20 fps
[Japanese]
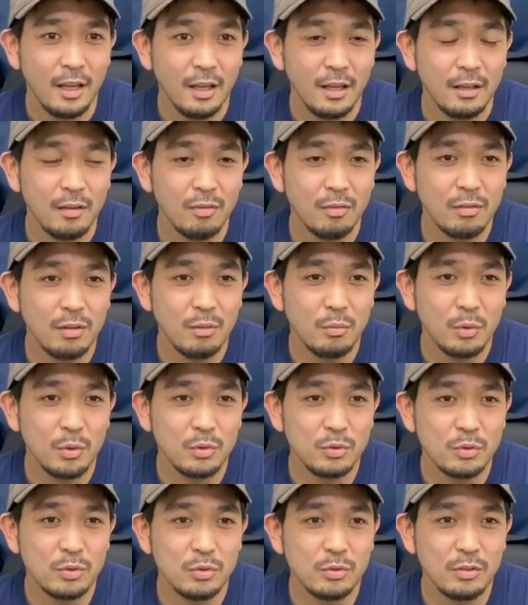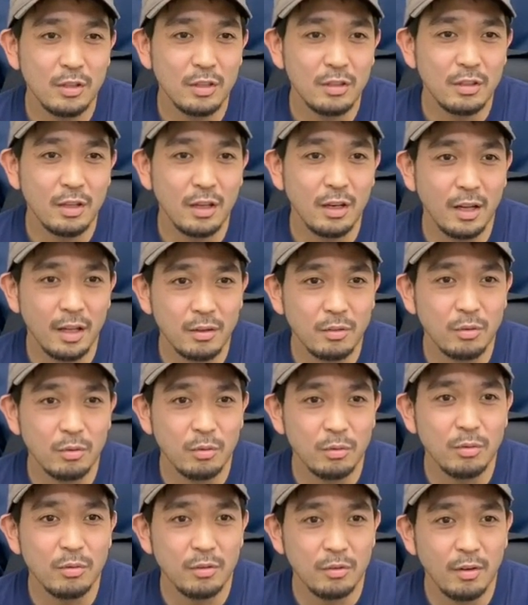いろんなものを作っていきたいなという
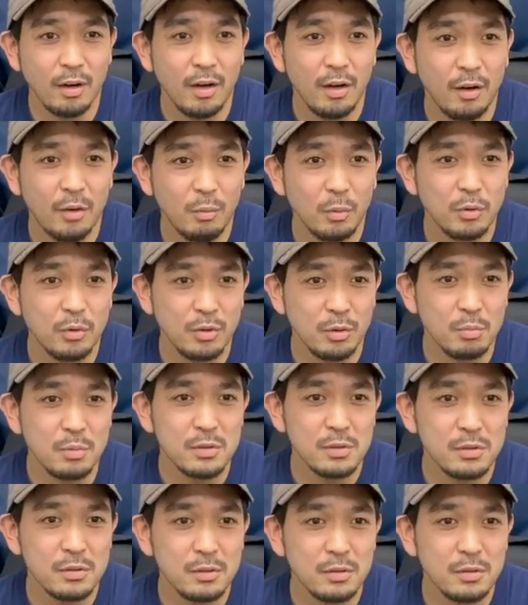ふうには思っています。